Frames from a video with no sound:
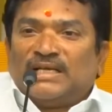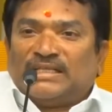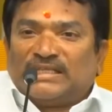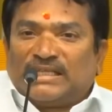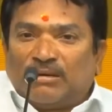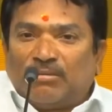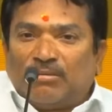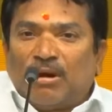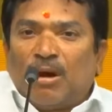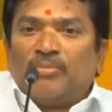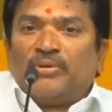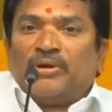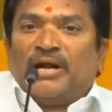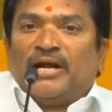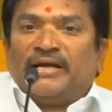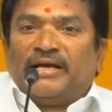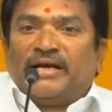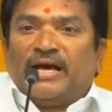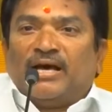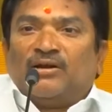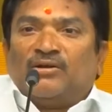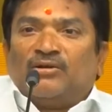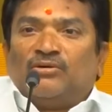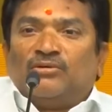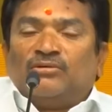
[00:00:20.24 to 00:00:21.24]
చంద్రబాబు నాయుడు
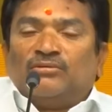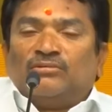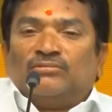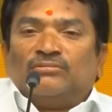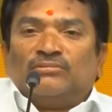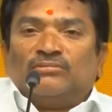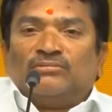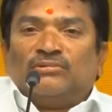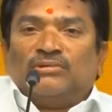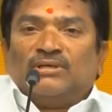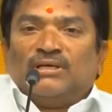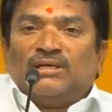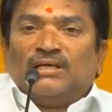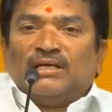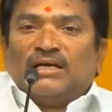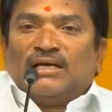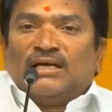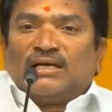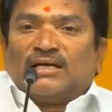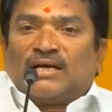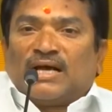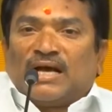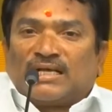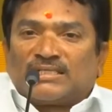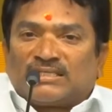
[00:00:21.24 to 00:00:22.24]
గారు
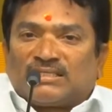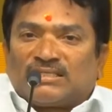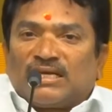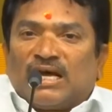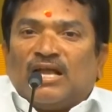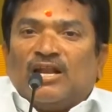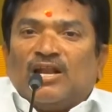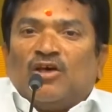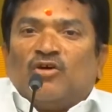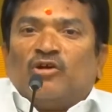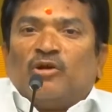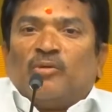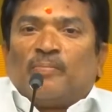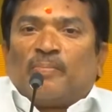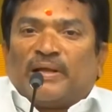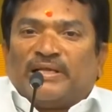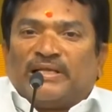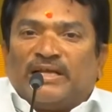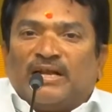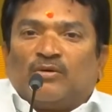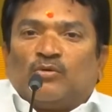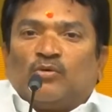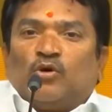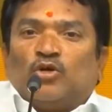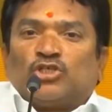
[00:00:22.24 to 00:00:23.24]
కష్టాల్లో ఉన్న
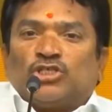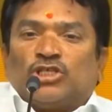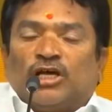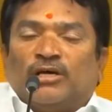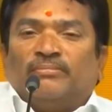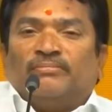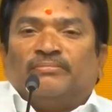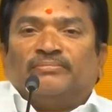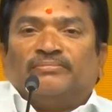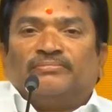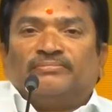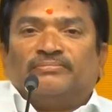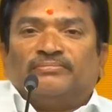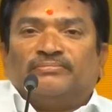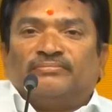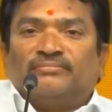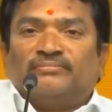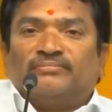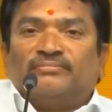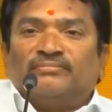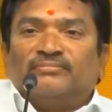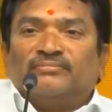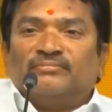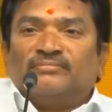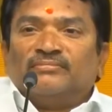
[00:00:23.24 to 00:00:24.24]
ప్రజల కోసం
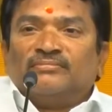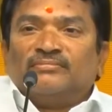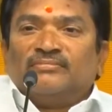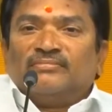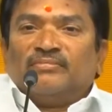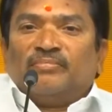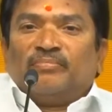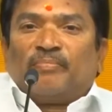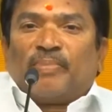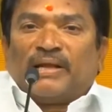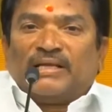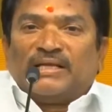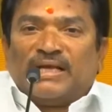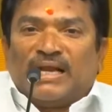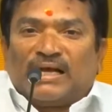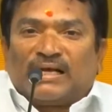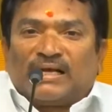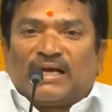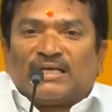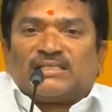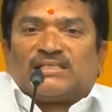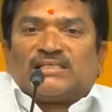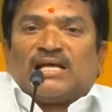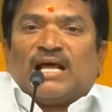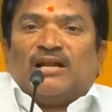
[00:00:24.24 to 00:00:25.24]
ప్రజల
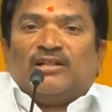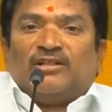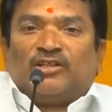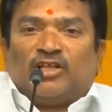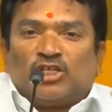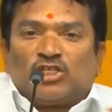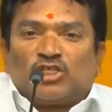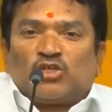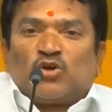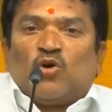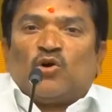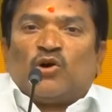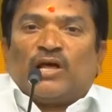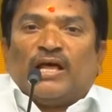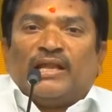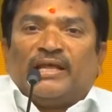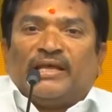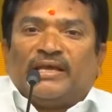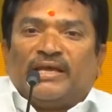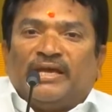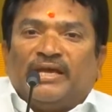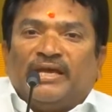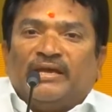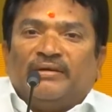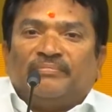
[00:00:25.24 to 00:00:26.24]
కష్టాలను
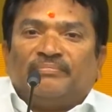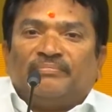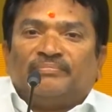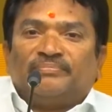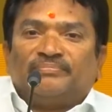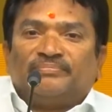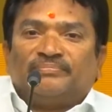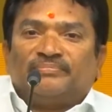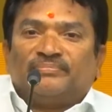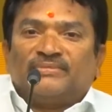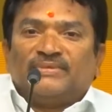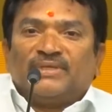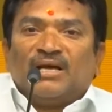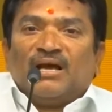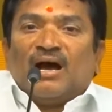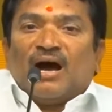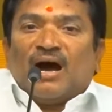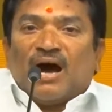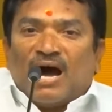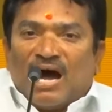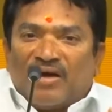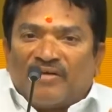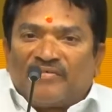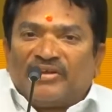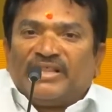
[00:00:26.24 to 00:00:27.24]
తెలుసుకోవడానికి
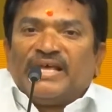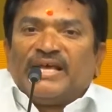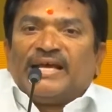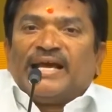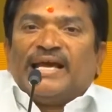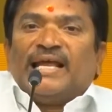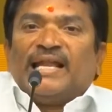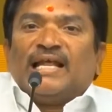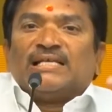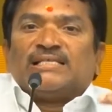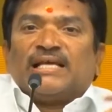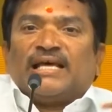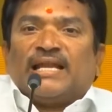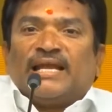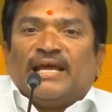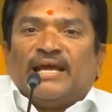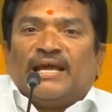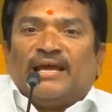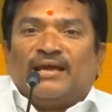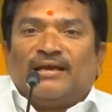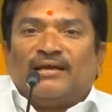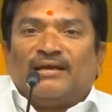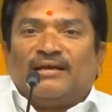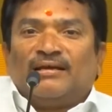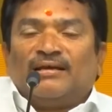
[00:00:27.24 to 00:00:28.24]
ఆ విధంగా అయినా సరే
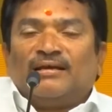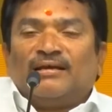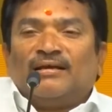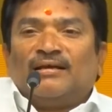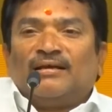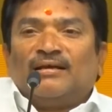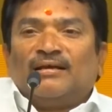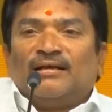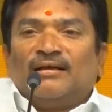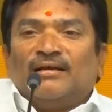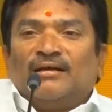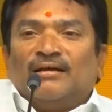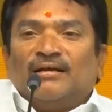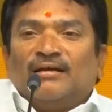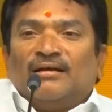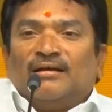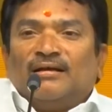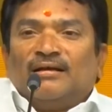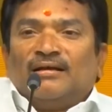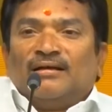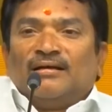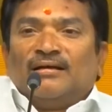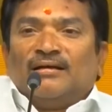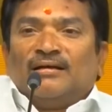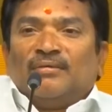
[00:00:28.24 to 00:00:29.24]

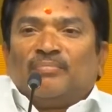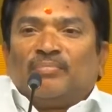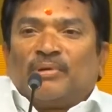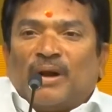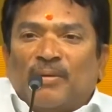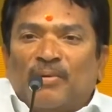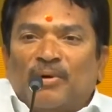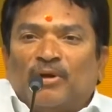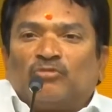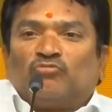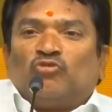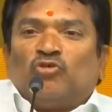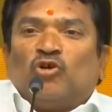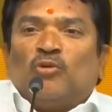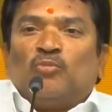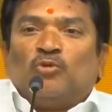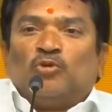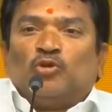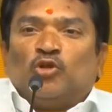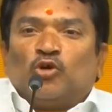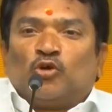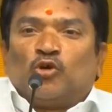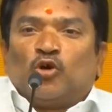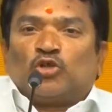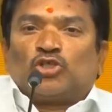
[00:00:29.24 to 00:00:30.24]
ప్రభుత్వం
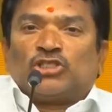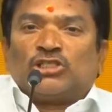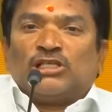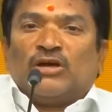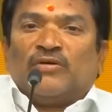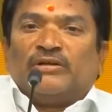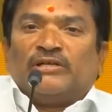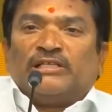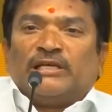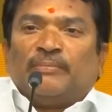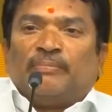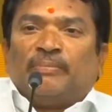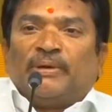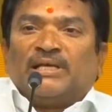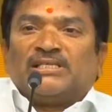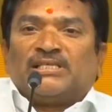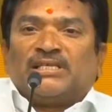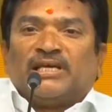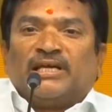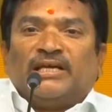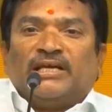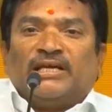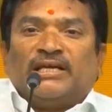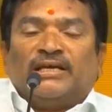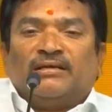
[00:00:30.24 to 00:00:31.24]
ముందుకు వస్తుందేమని
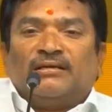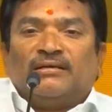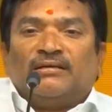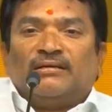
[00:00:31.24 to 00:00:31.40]
చెప్పేసి